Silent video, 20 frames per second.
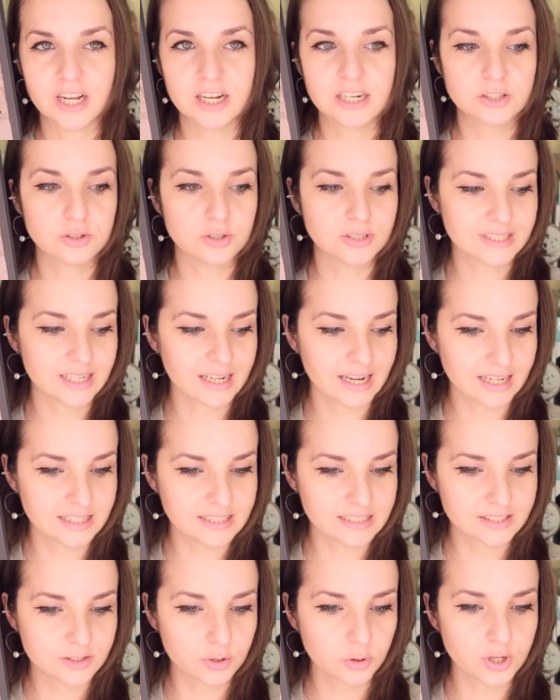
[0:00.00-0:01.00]
ale to jest taka
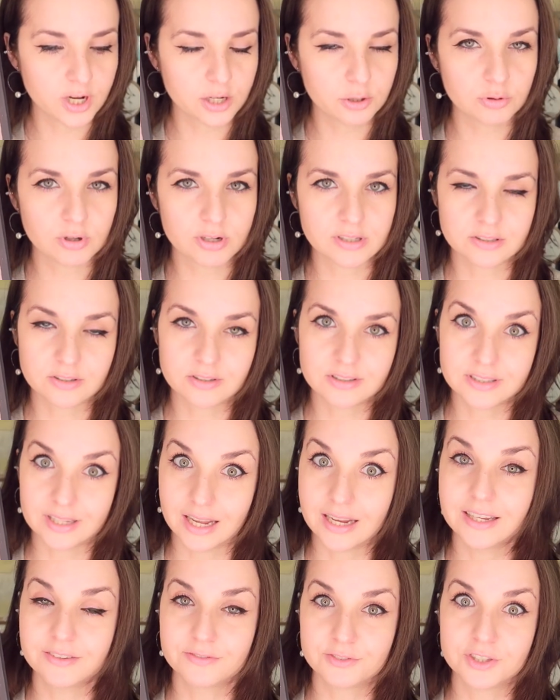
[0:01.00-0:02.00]
historia, która
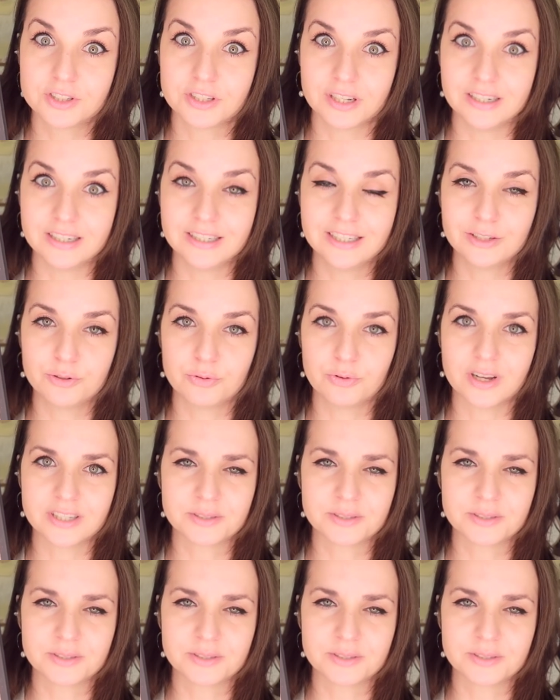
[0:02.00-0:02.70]
zostaje w czytelniku,